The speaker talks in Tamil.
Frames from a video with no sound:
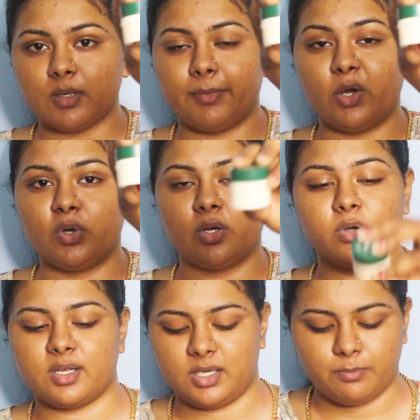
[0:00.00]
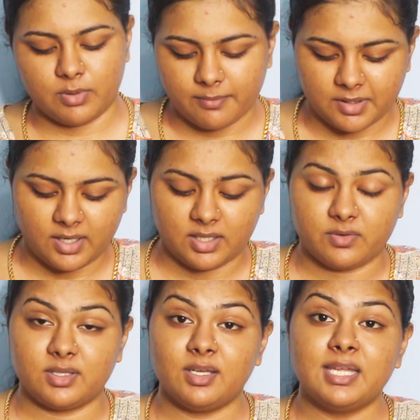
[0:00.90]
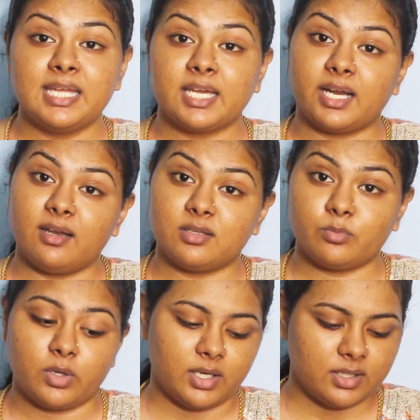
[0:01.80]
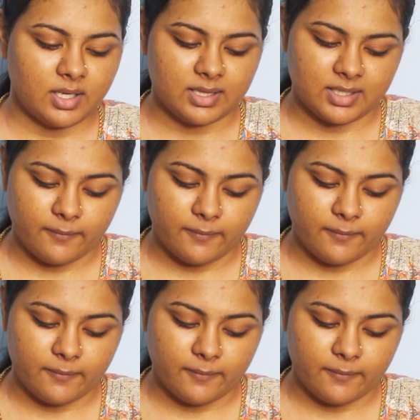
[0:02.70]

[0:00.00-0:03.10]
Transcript: பயோட்டினோட லிப் பாம் தான் நான் இது வந்து கல்யாணத்துக்கு முன்னாடிலேருந்து நான் இந்த